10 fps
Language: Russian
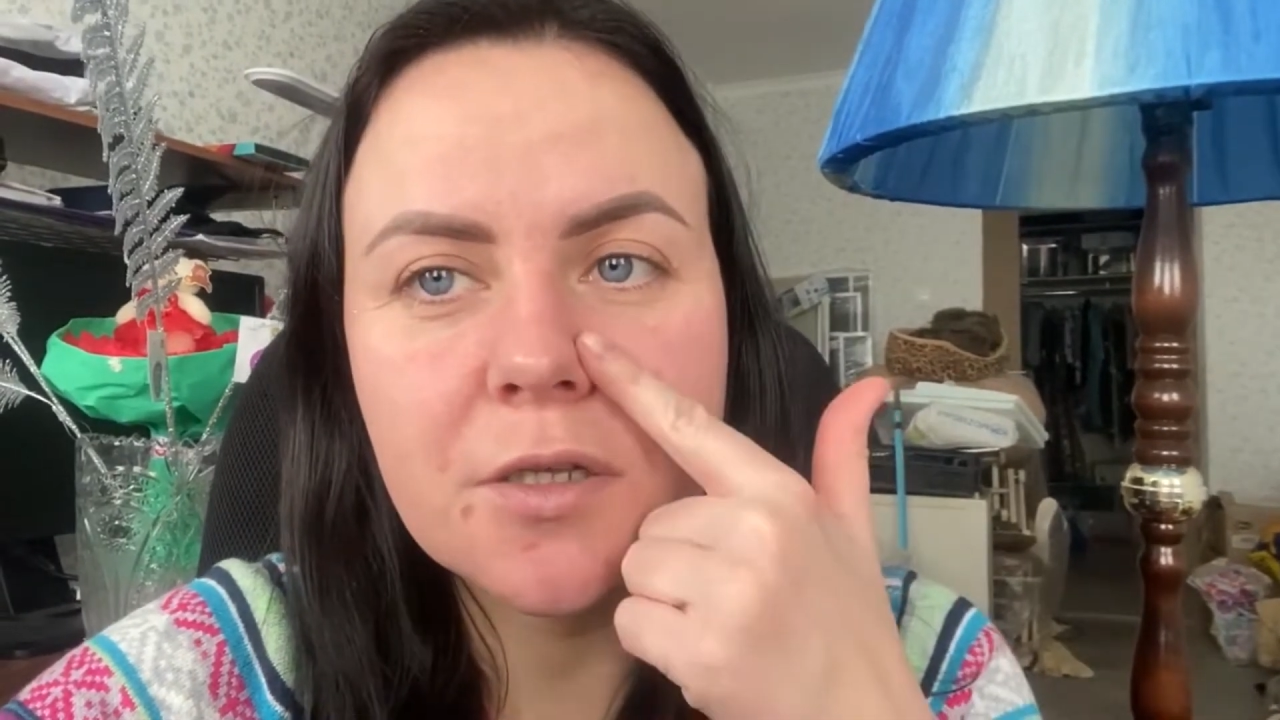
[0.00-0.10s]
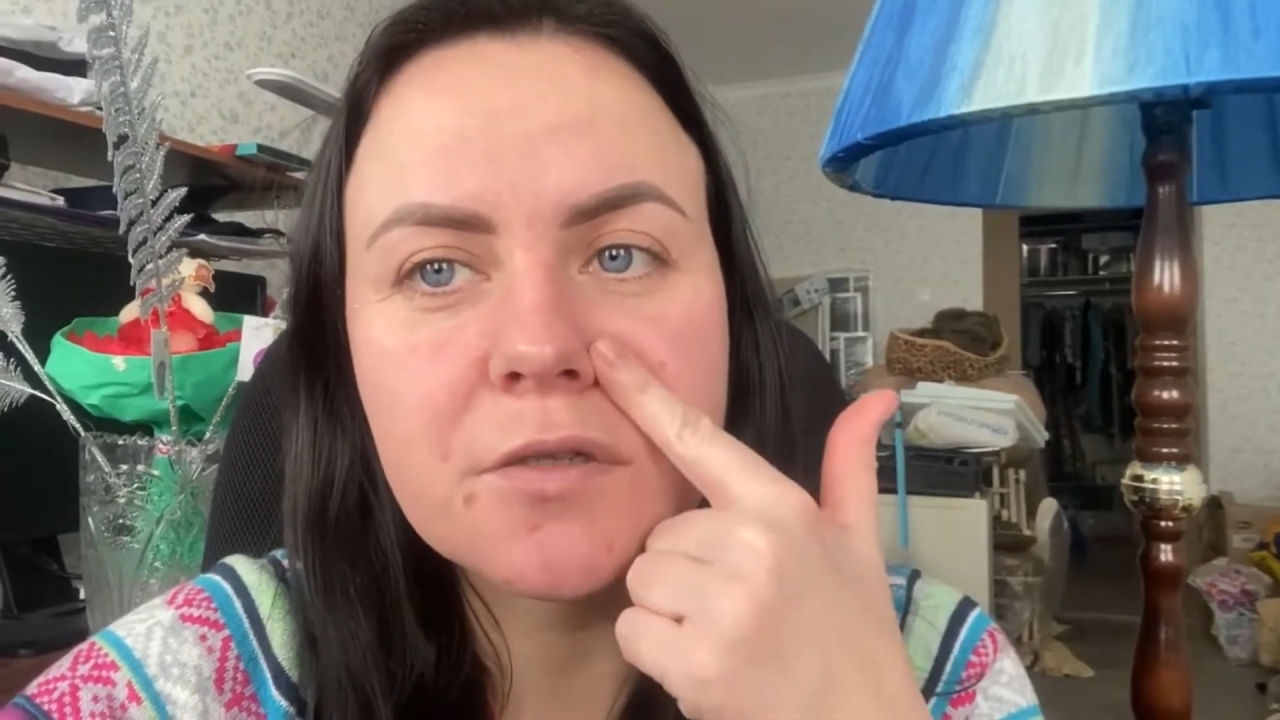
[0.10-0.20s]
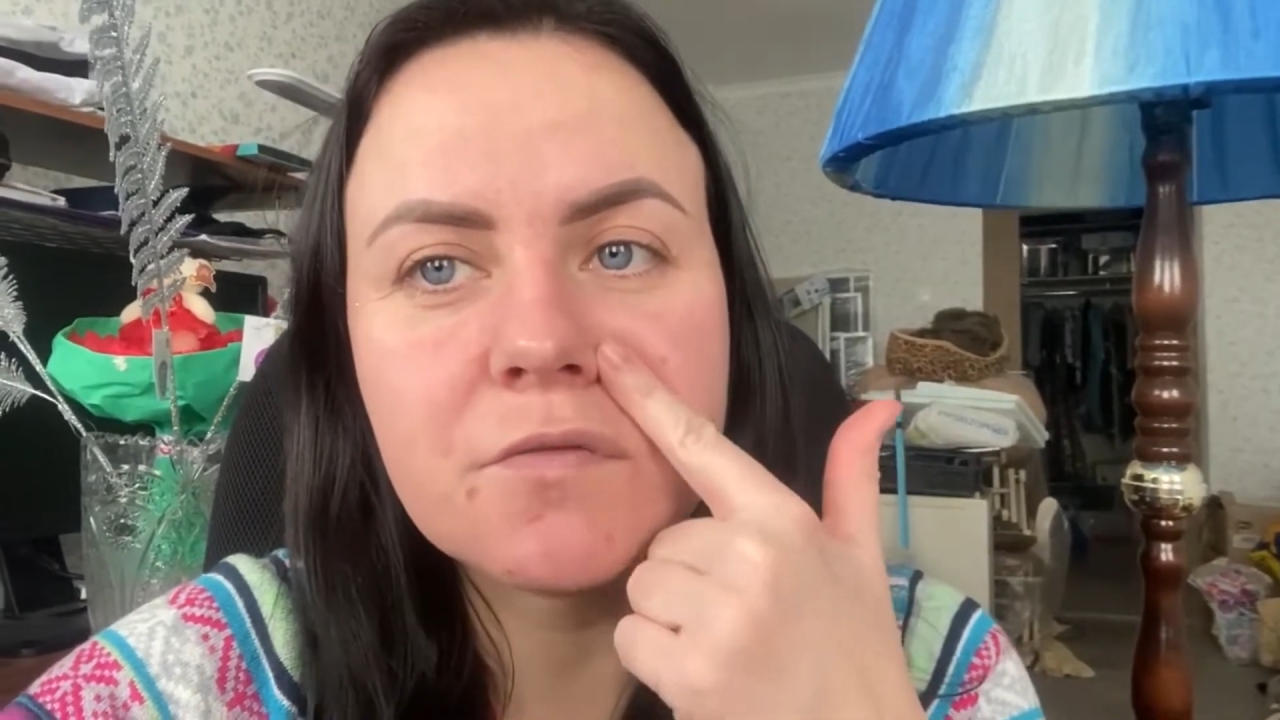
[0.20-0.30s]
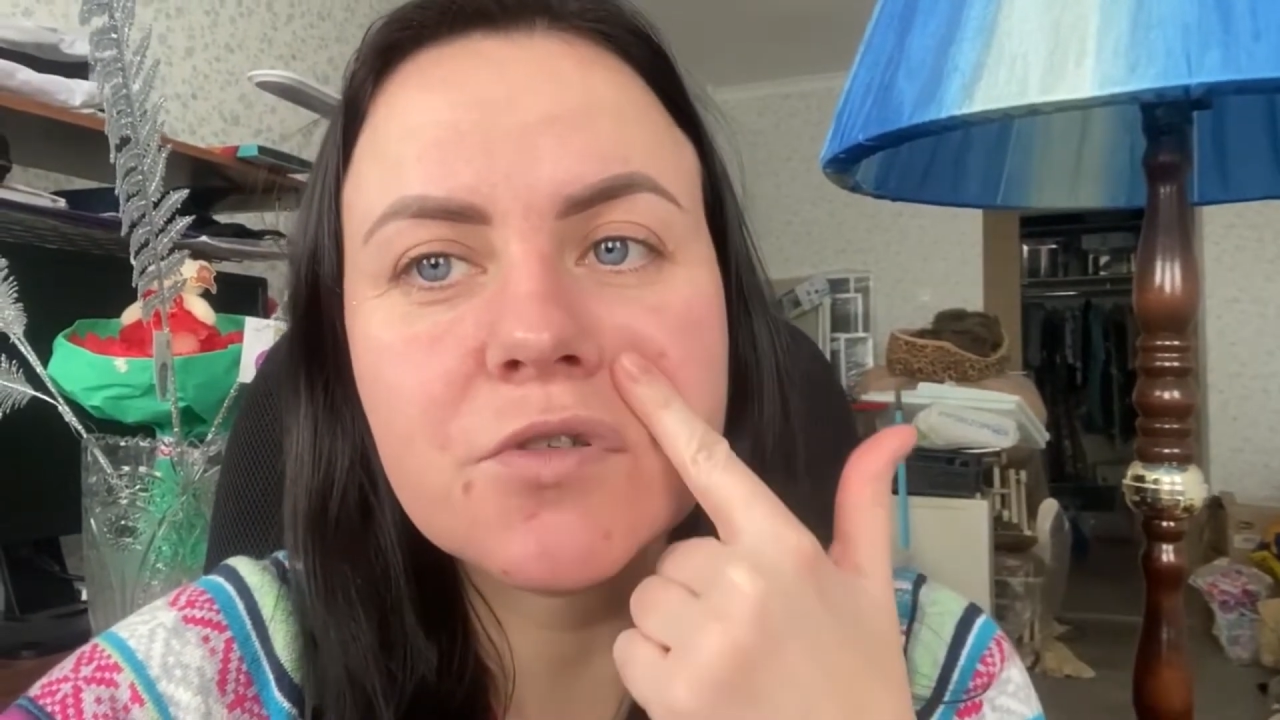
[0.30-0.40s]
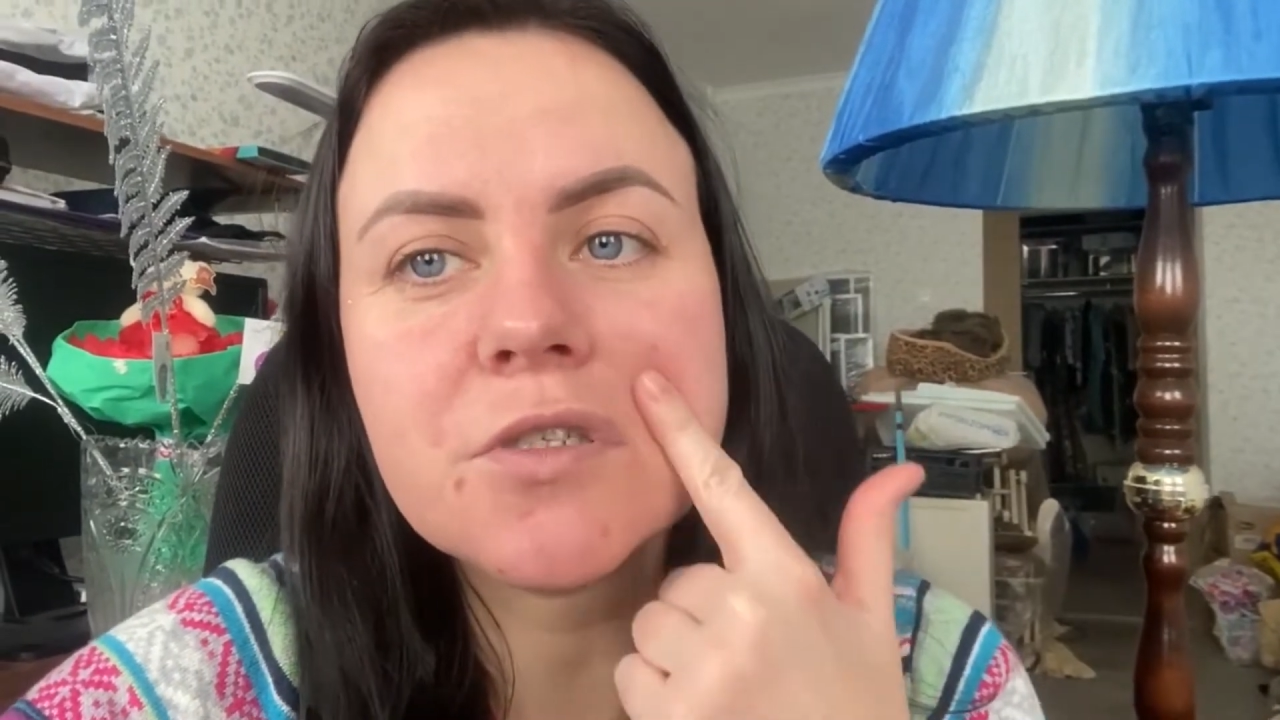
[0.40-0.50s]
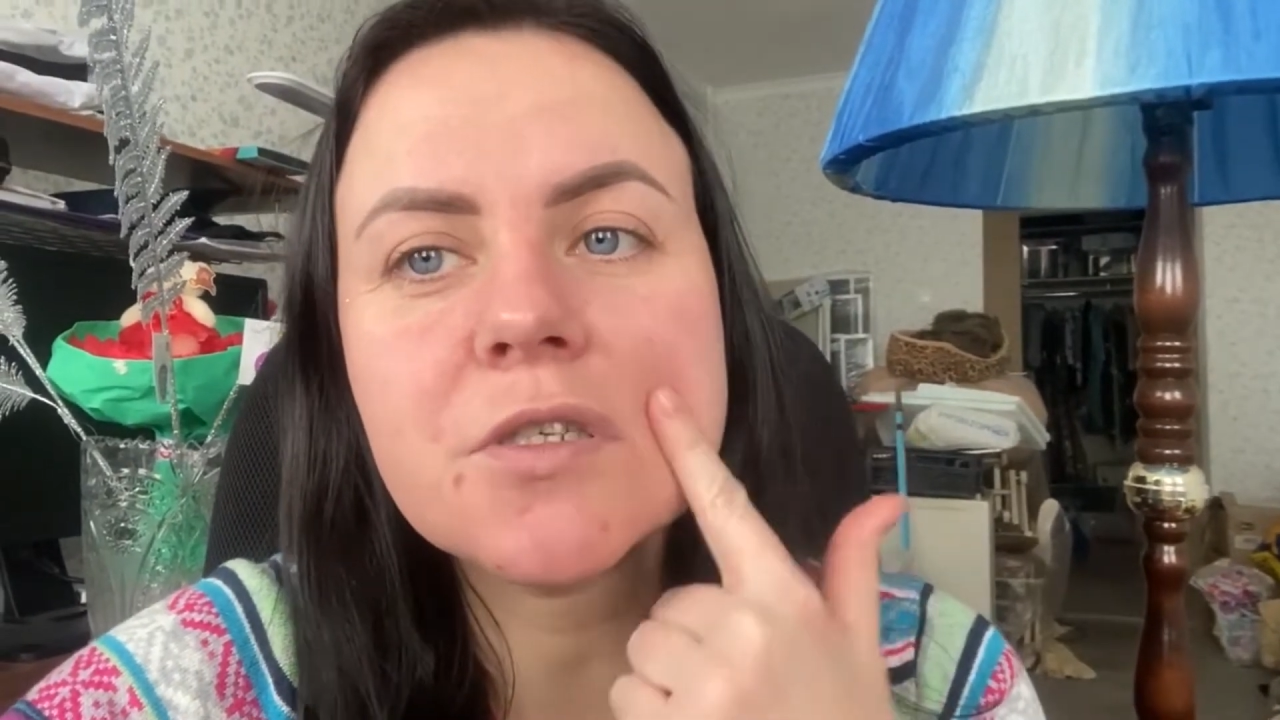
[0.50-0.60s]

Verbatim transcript: это вот